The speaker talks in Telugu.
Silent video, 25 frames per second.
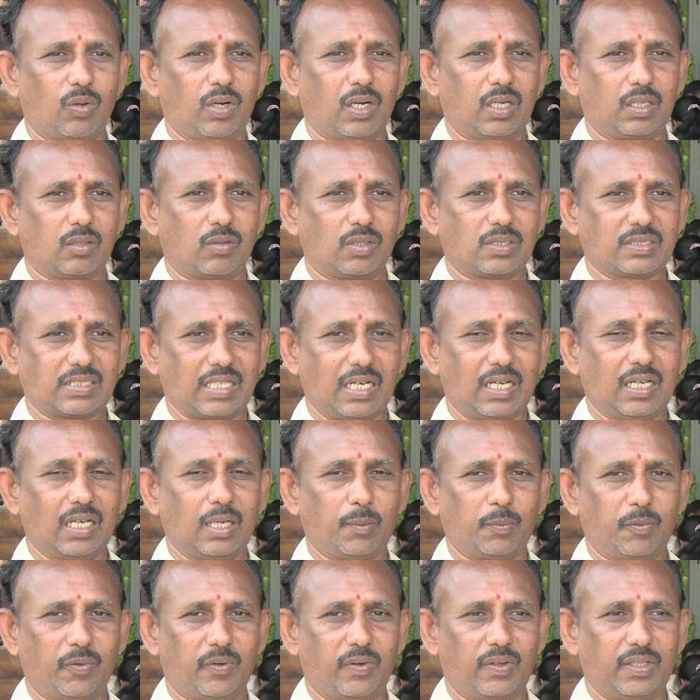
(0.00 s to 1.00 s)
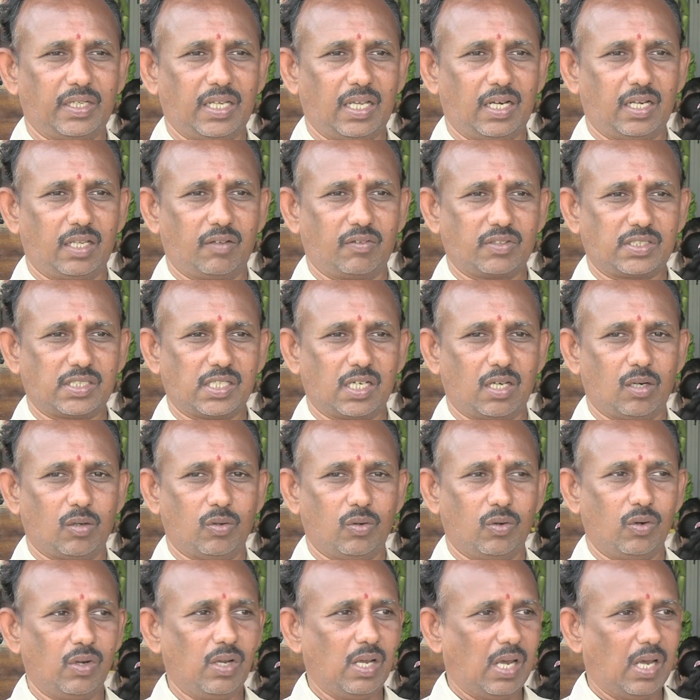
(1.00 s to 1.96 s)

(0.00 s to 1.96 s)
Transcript: ఉన్నటువంటి సంకల్పం ఏమిటి అనే విషయాలు